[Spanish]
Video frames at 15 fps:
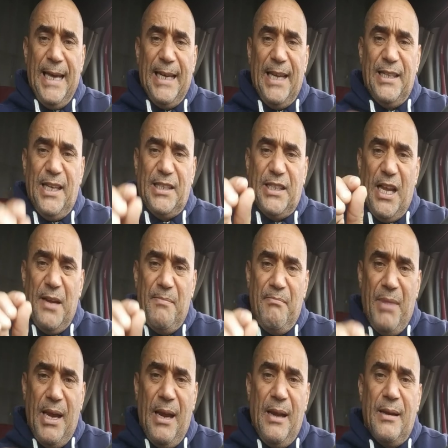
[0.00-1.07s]
era de
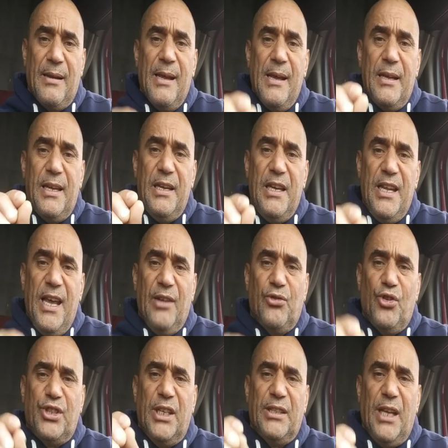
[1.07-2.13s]

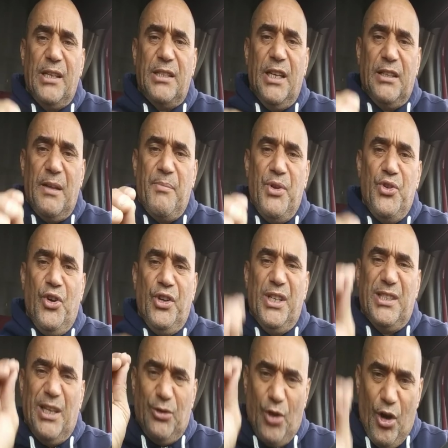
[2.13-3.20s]
6.587 millones
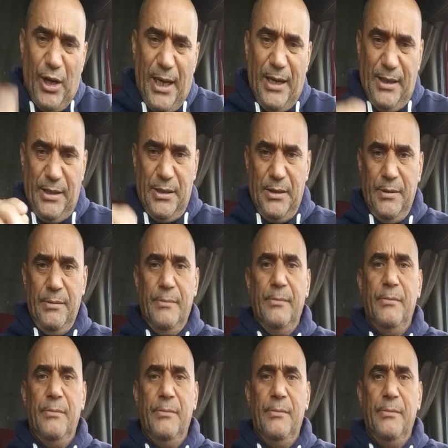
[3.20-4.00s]
de dólares.